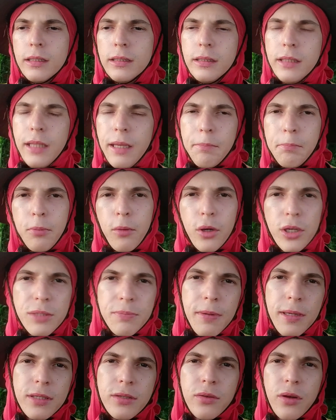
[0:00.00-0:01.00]
Depois,
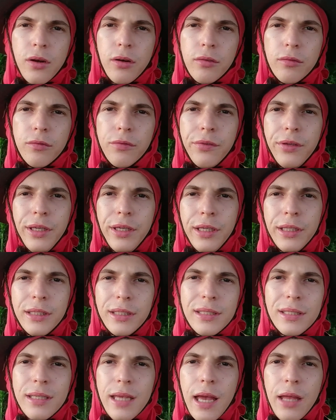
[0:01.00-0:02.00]
pessoal,
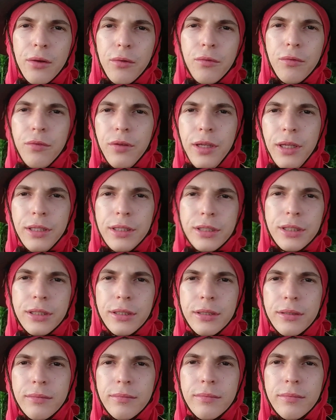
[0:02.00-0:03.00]
20020,
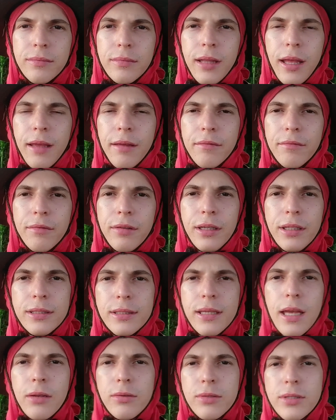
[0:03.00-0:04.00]
né?
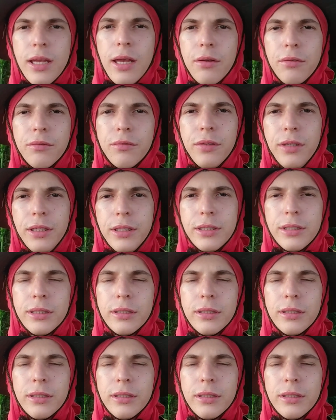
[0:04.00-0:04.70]
200020.